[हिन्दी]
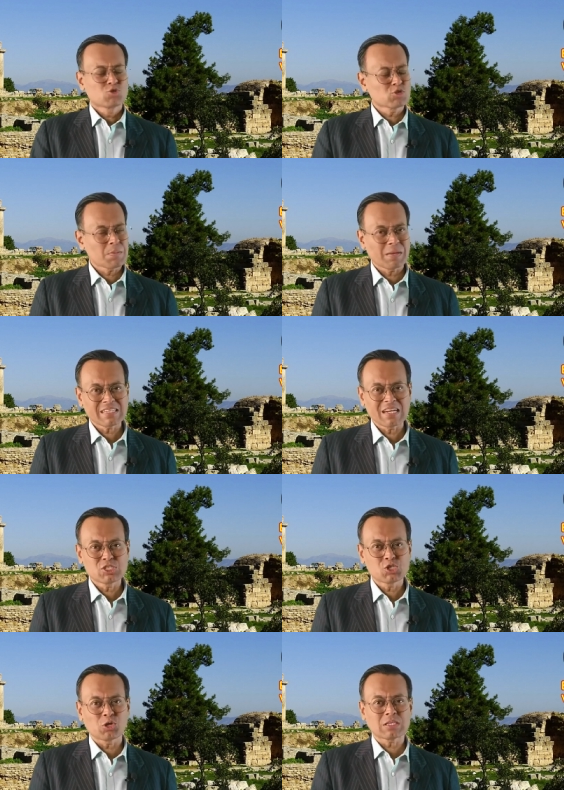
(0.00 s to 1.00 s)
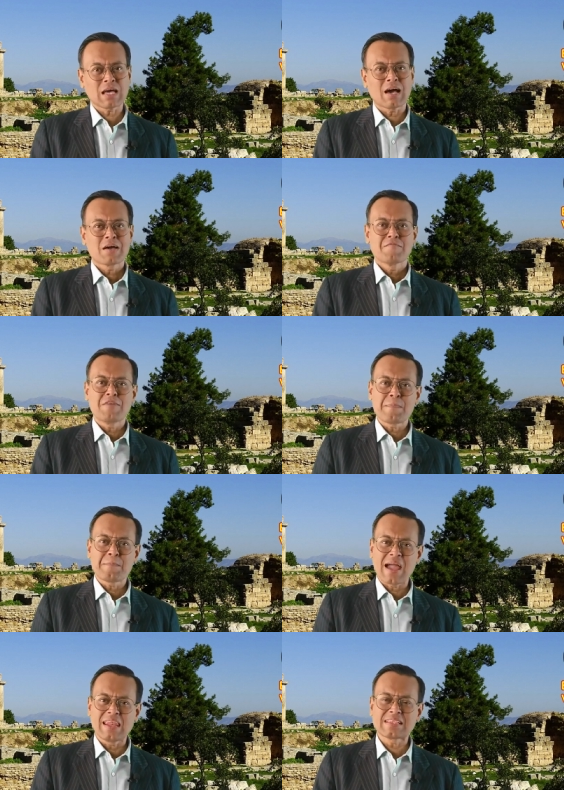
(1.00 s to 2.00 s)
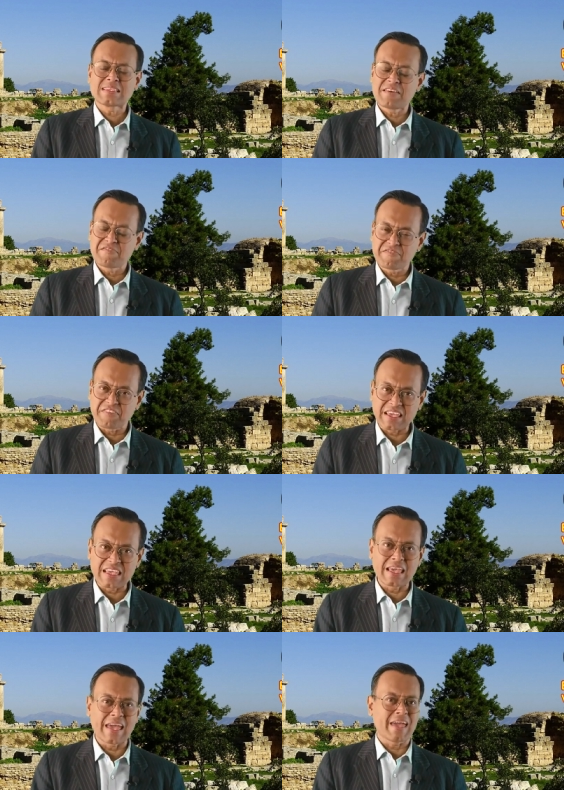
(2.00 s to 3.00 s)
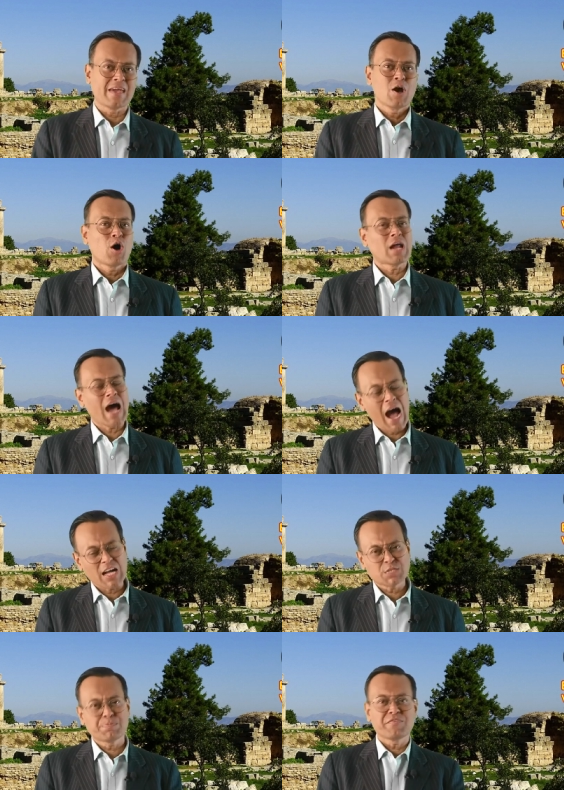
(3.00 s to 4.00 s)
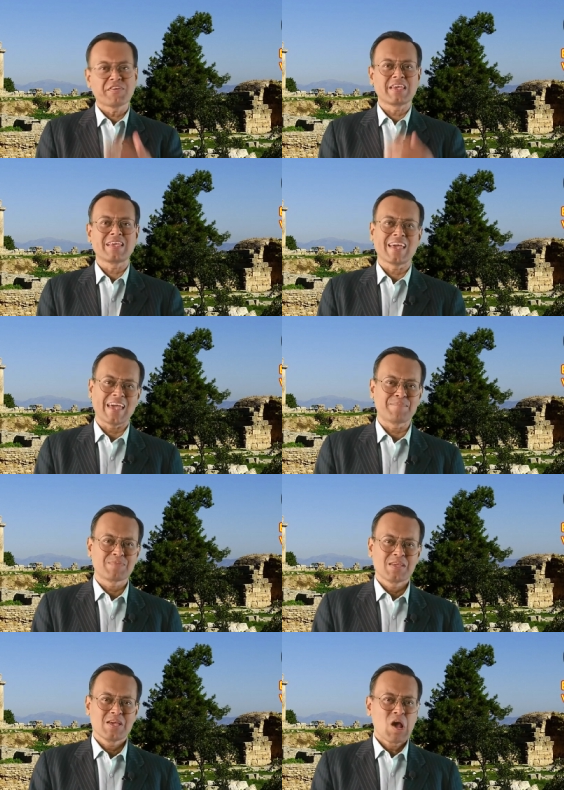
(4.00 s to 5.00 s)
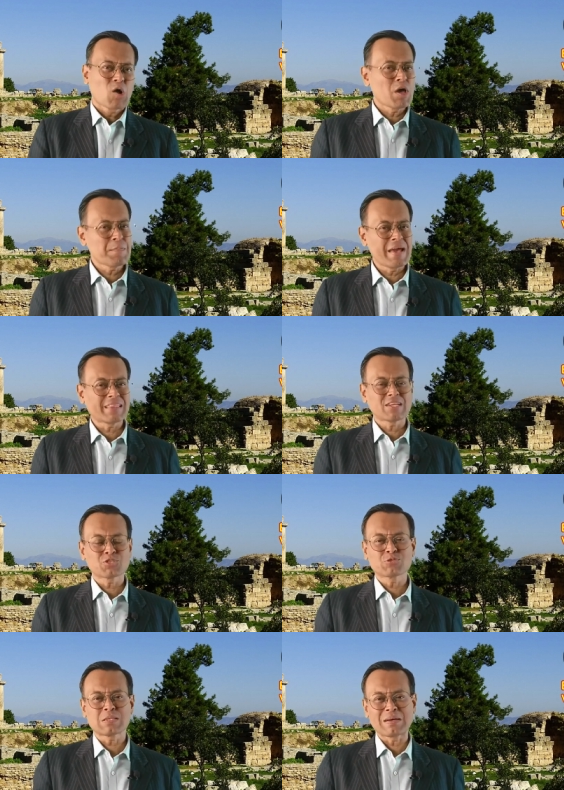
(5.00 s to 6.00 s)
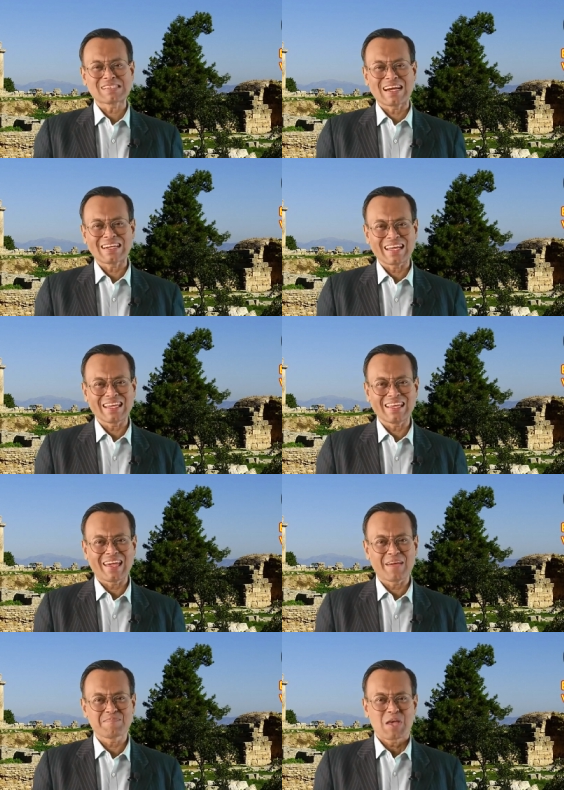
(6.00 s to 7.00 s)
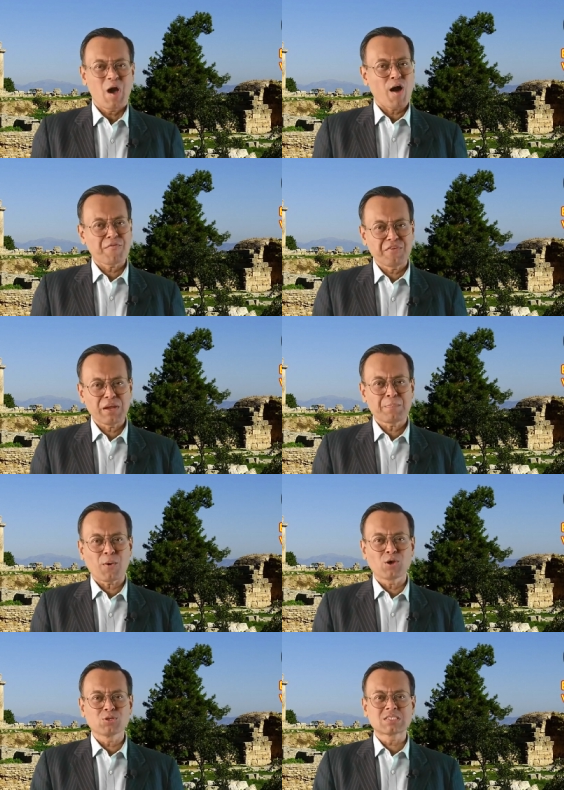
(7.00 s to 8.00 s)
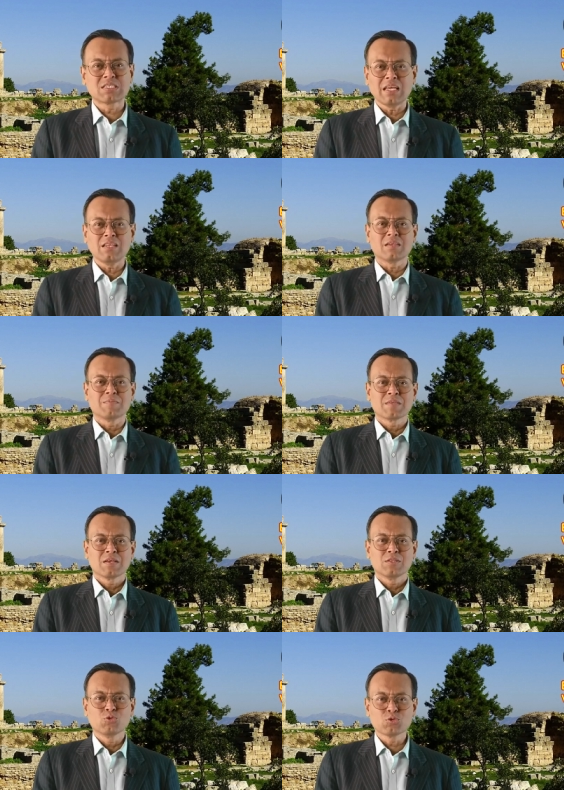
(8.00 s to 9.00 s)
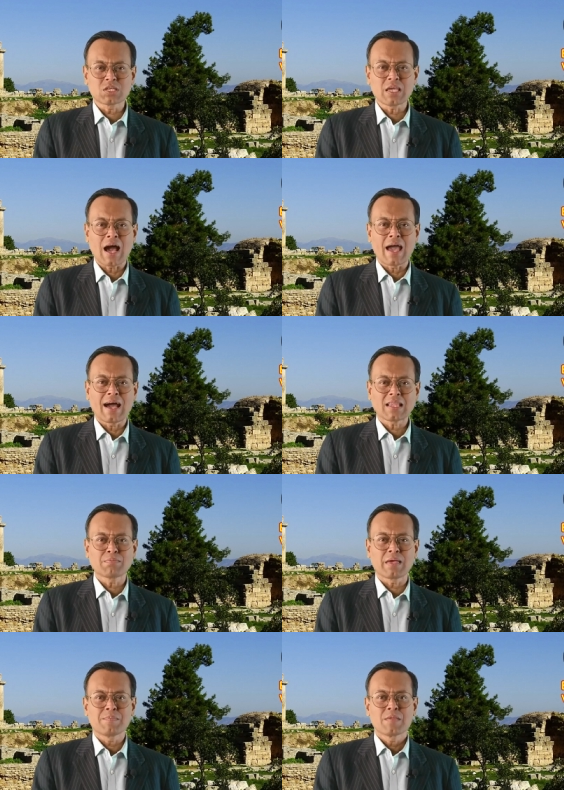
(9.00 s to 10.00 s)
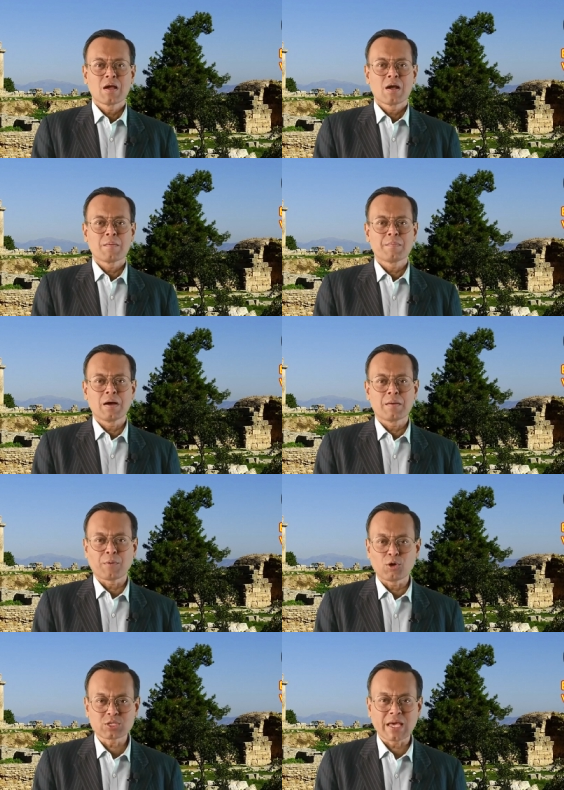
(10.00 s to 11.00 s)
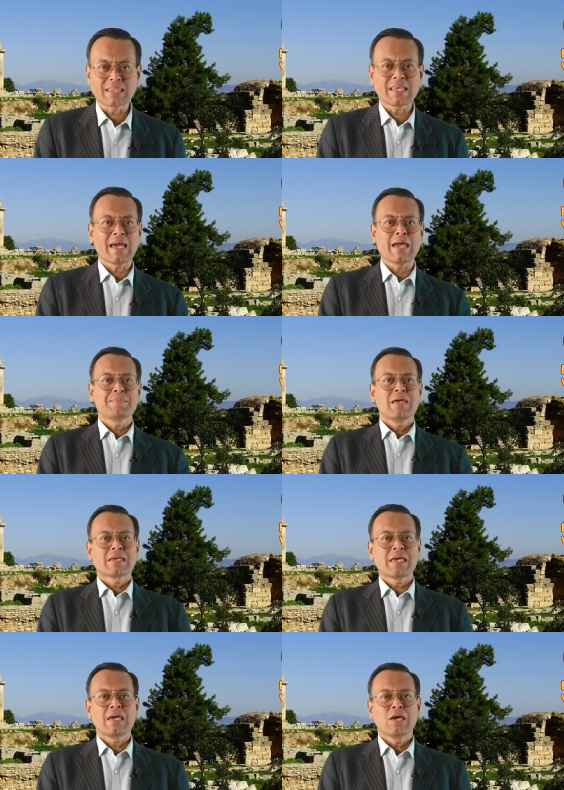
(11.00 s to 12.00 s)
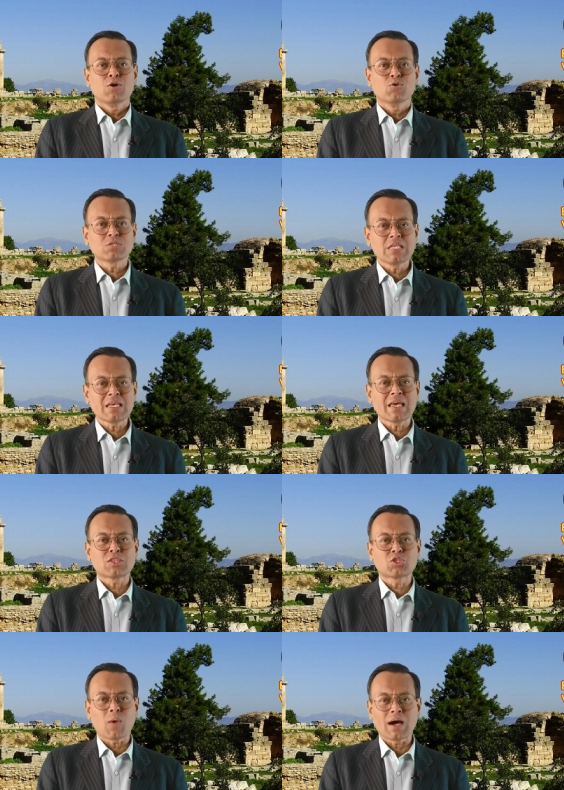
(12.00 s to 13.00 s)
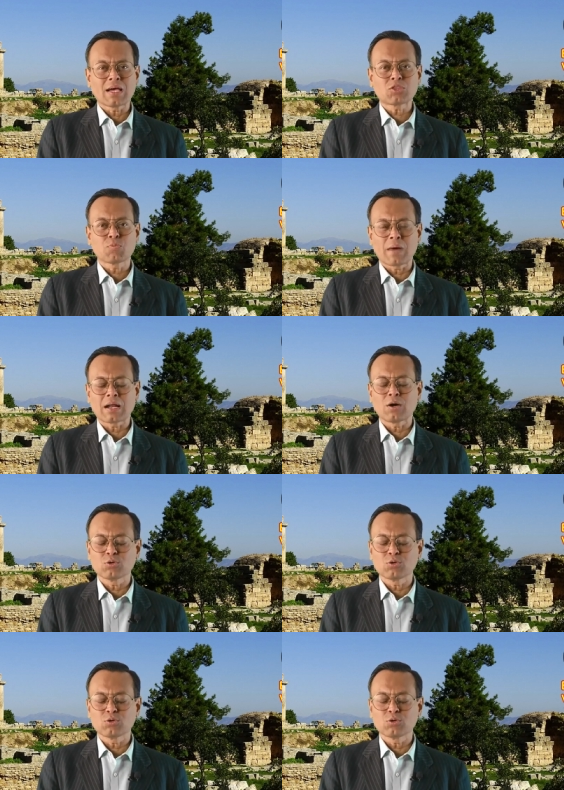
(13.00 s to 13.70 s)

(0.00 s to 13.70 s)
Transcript: सुसमाचार जो था वह पहले से वही है और आज भी वही है कोई बेहतर सुसमाचार नहीं है और फिर पॉलुस तीन दूसरी आयात में पॉलुस कहता है कि उसी के द्वारा तुम्हारा